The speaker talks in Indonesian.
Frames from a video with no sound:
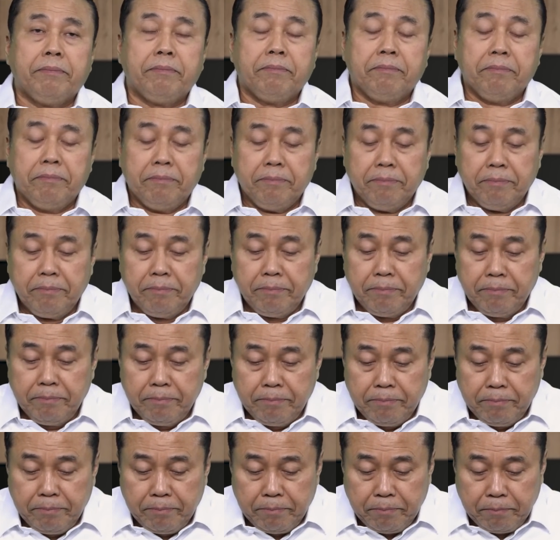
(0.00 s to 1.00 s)

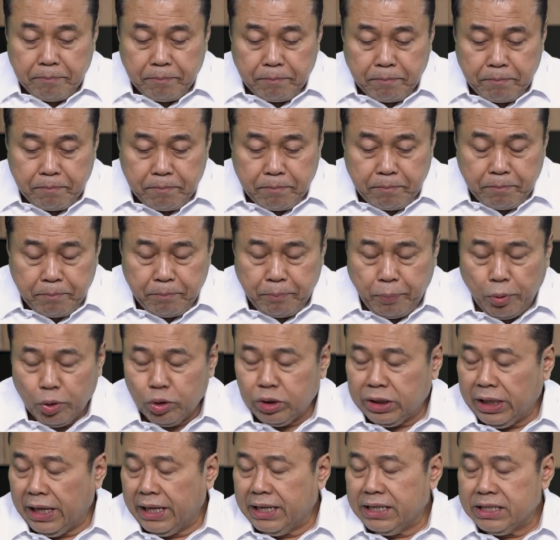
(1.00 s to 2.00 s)
Hmm,
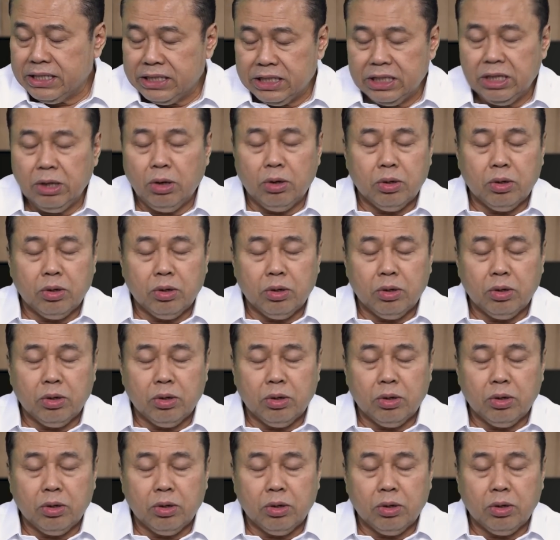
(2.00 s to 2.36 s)
potensi